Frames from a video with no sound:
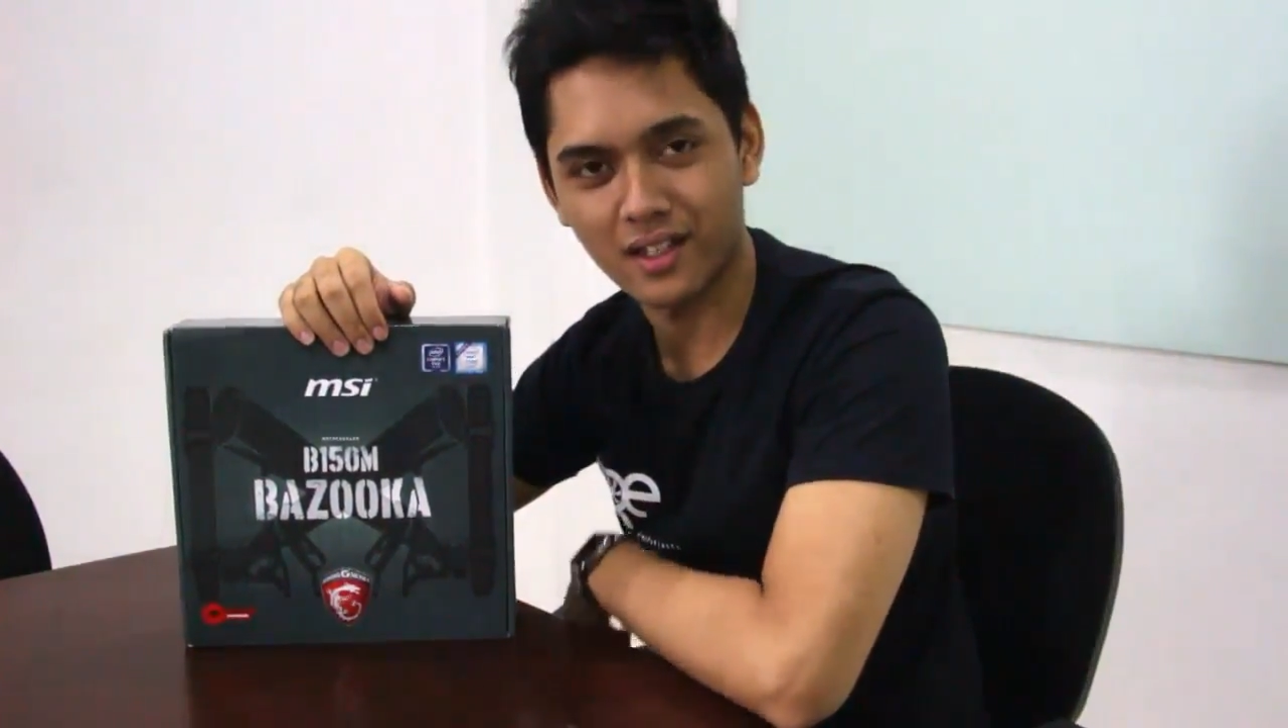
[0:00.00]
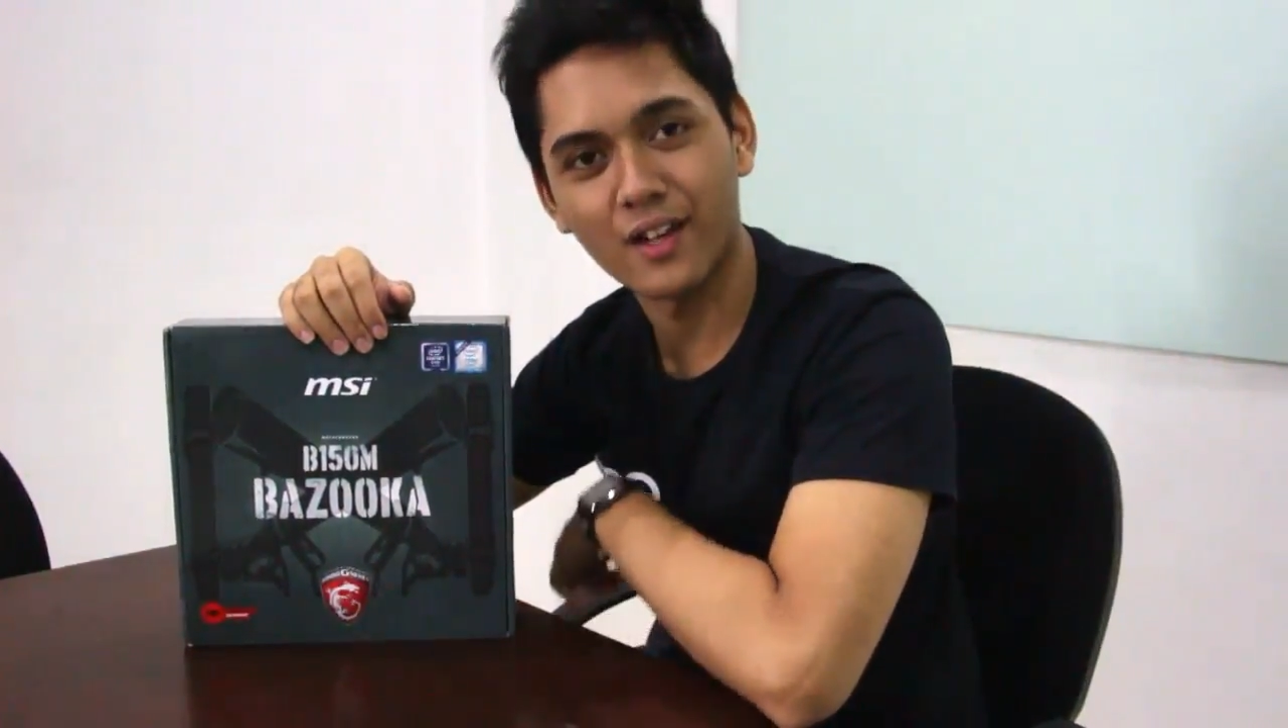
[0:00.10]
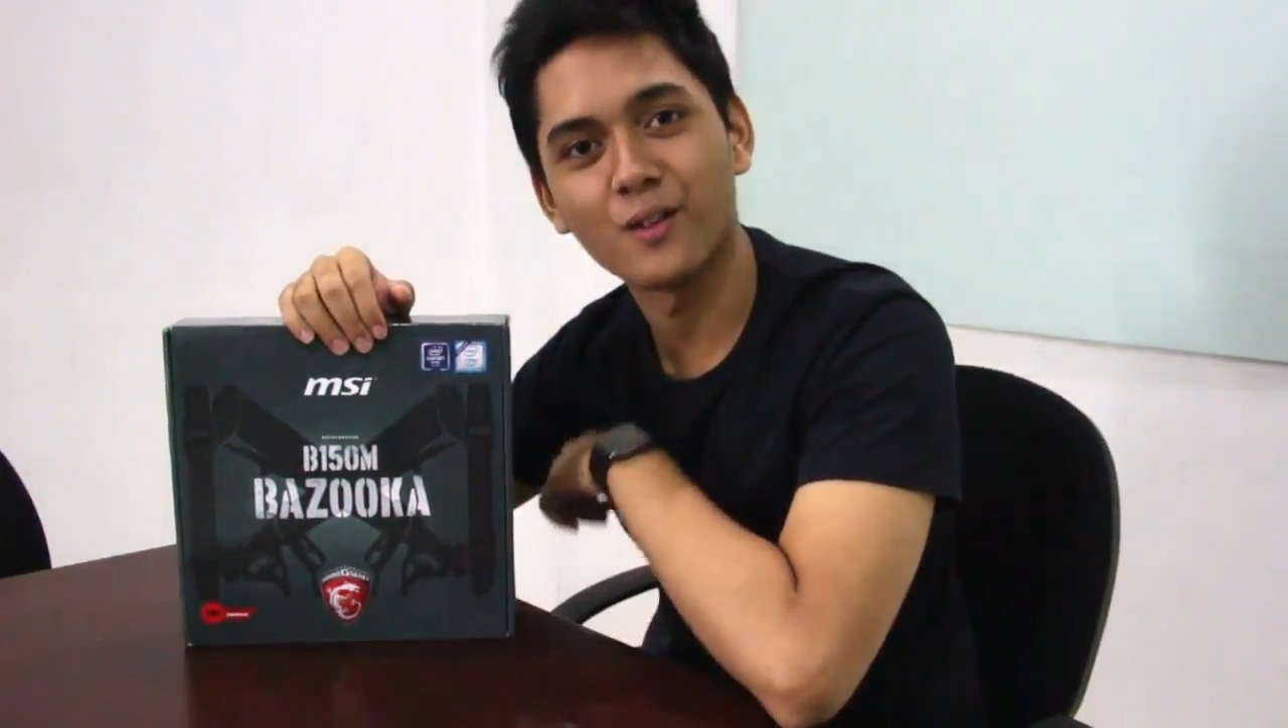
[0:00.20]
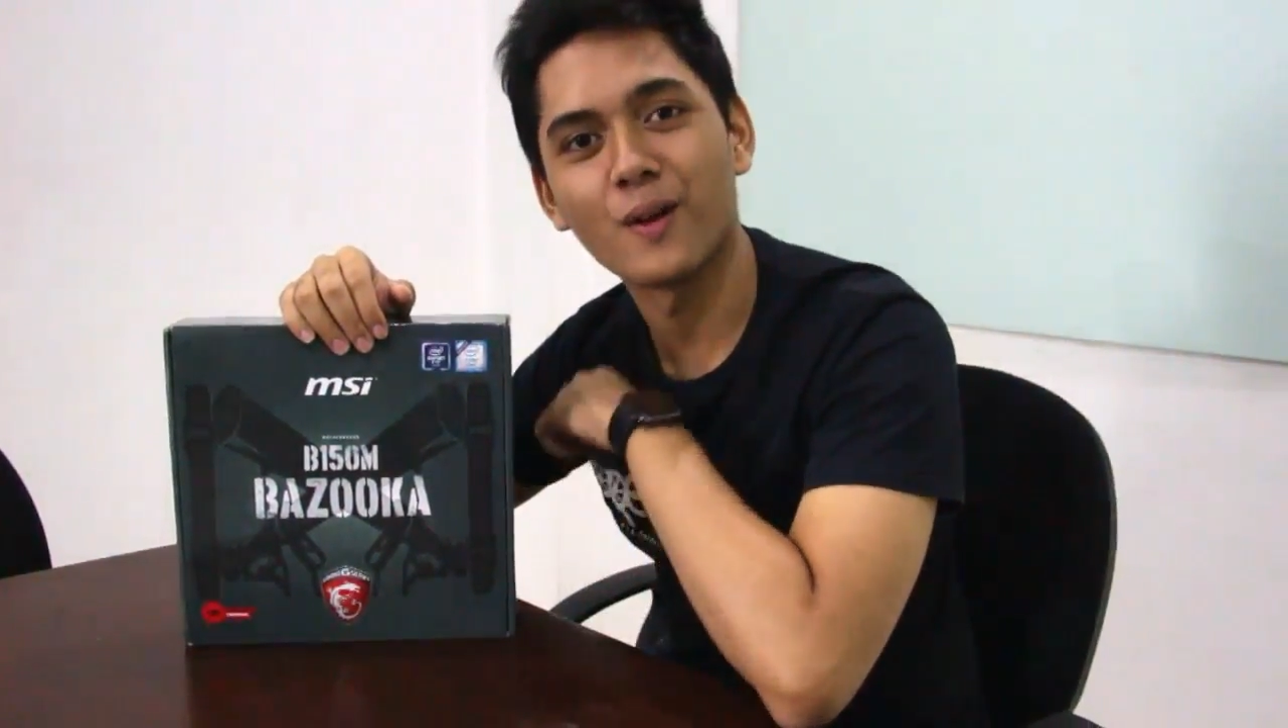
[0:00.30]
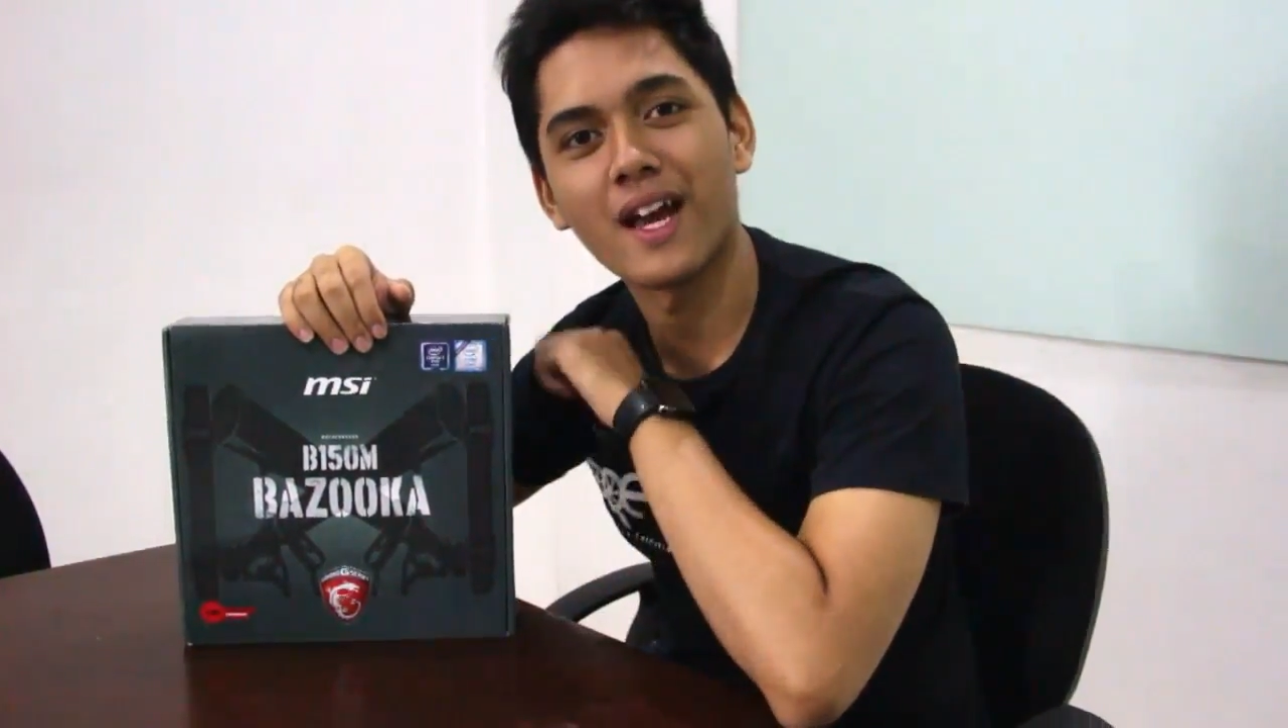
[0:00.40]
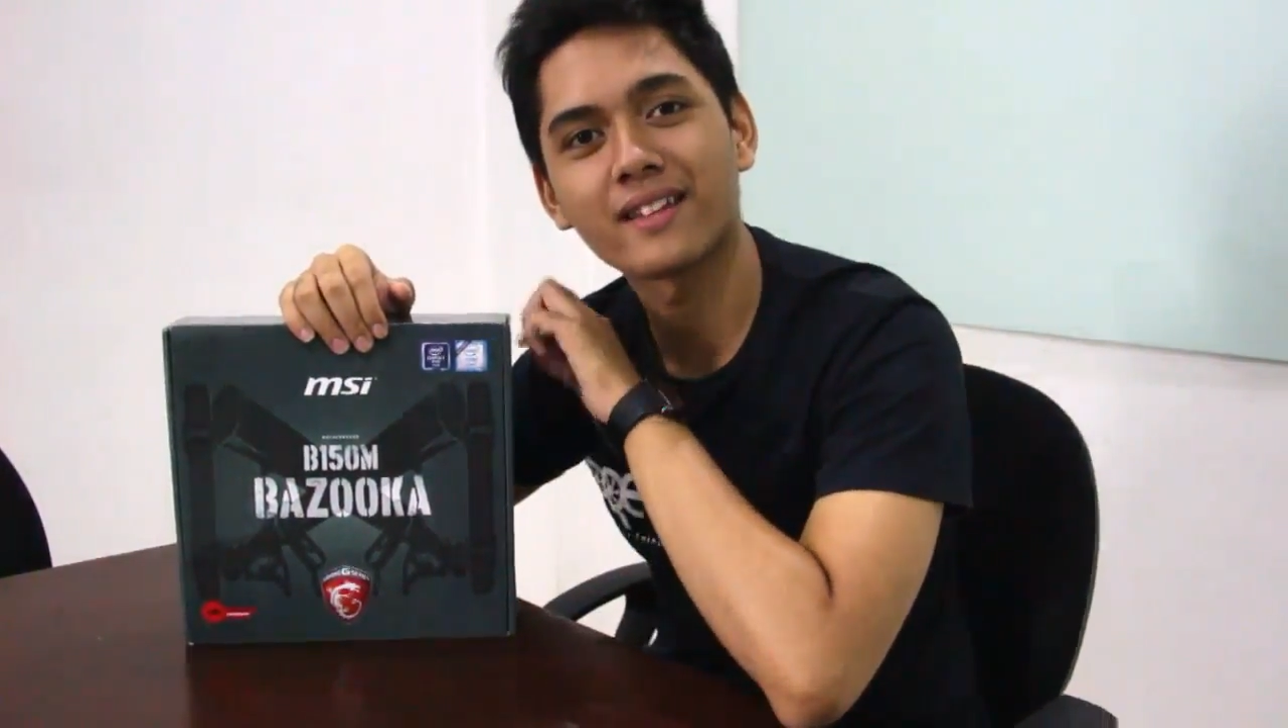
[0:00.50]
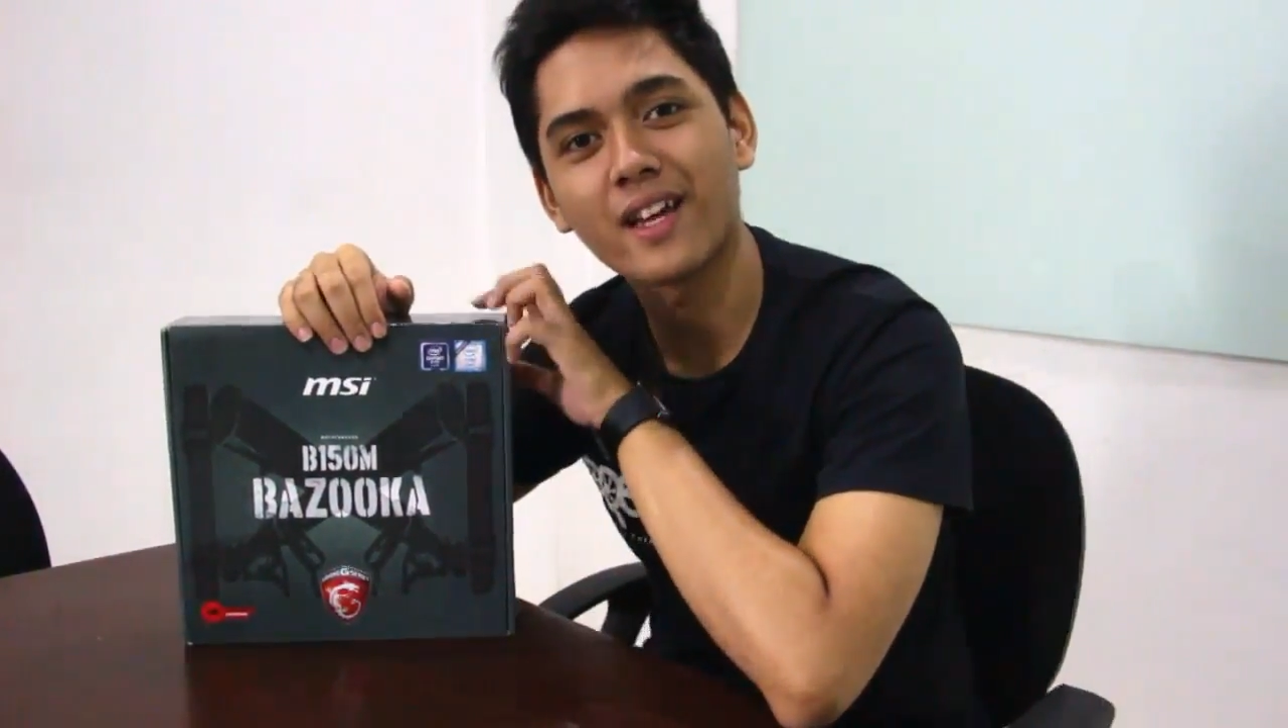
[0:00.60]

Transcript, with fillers: Ngayon wala